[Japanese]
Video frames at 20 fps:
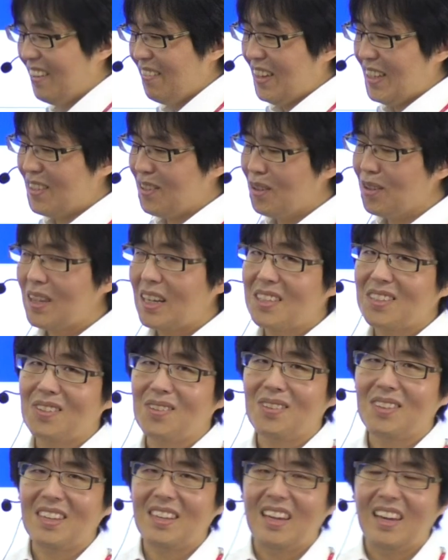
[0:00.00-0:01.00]
まあ、そういう結
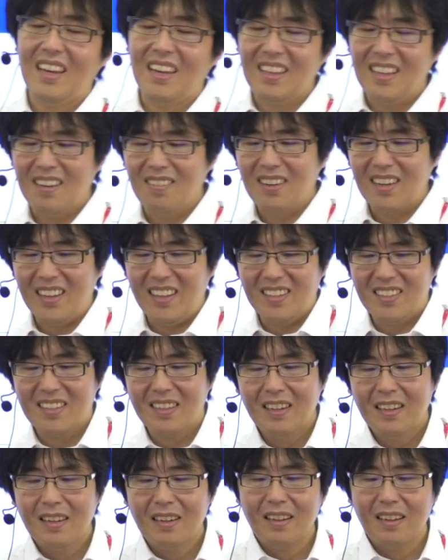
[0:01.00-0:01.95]
論に、えなるわけです。